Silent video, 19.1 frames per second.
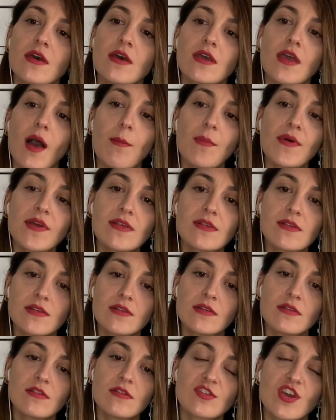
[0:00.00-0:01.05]
Yapmak
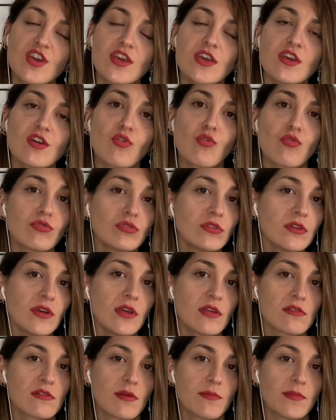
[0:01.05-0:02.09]
istediğiniz şeyi Google'a
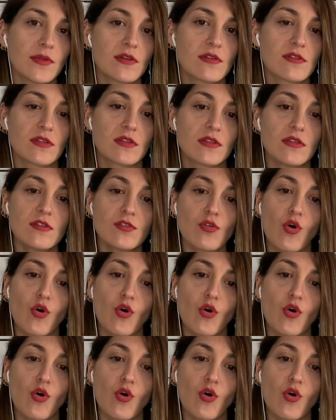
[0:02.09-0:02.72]
yazabilirsiniz.